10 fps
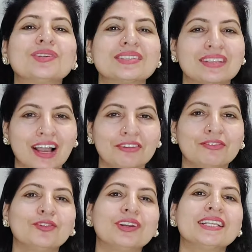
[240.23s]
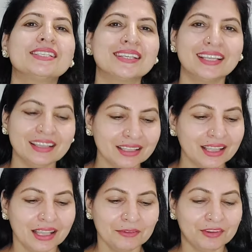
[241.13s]
साफ़ होना चाहिए
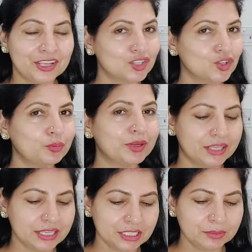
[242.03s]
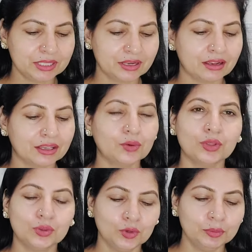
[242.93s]
फेस के ऊपर किसी भी तरह की कोई
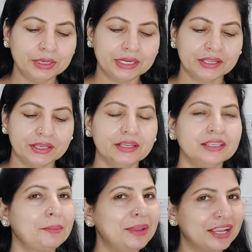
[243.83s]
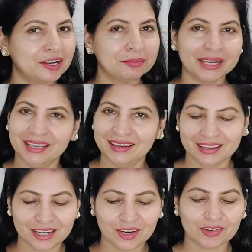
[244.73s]
धूल मिट्टी या मेकअप नहीं लगा
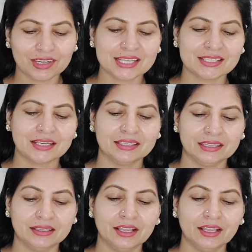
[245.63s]
होना चाहिए